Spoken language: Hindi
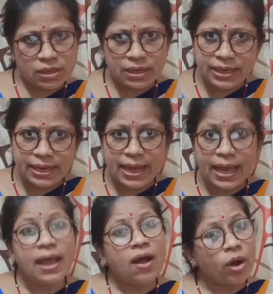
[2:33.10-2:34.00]
क्लियर
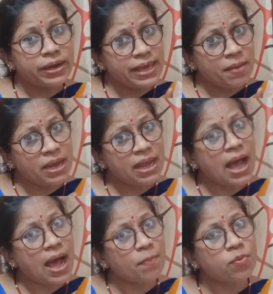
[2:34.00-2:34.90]
है और ये मैंने
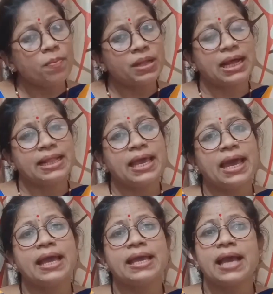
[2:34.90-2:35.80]
आपको बता दिया
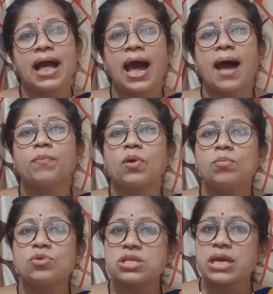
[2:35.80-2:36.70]
है कि आपको
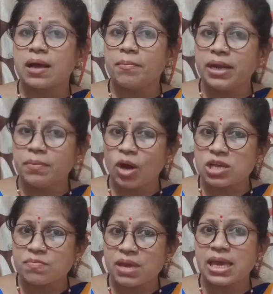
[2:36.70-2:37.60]
मुझे कमेंट
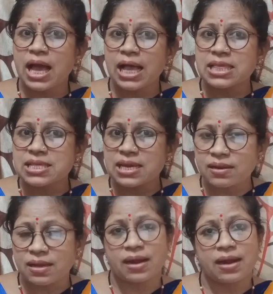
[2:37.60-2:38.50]
बॉक्स में ये
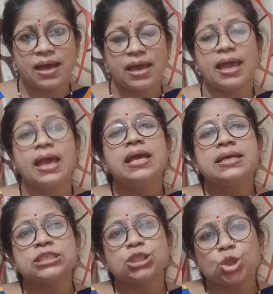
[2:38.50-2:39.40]
आंसर करना है
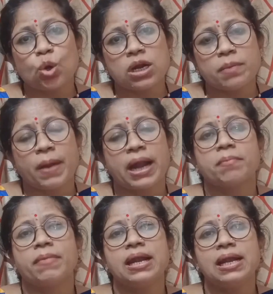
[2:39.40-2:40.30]
कि स्टोर
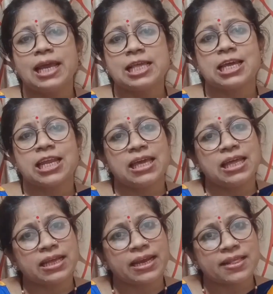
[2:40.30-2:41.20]
डिपार्टमेंट लेजर की
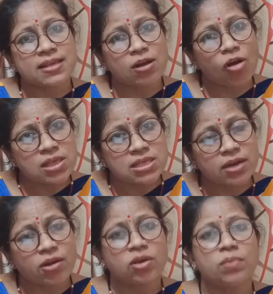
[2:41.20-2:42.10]
ही तरह से कौन
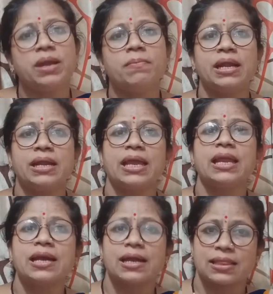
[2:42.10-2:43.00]
सा डॉक्यूमेंट
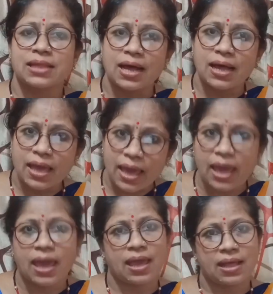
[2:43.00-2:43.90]
मेंटेन करता
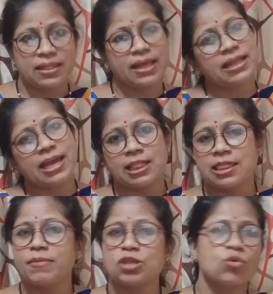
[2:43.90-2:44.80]
है देखते हैं
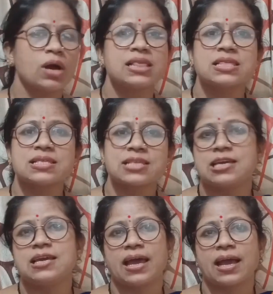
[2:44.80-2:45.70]
कितने बच्चों का आंसर
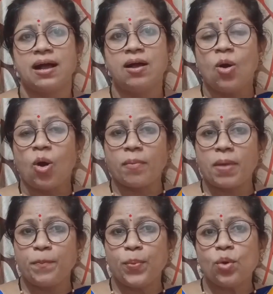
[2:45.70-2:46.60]
सही आएगा और
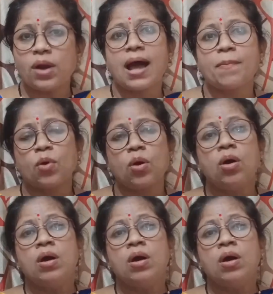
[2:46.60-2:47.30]
मैं पूरा आपको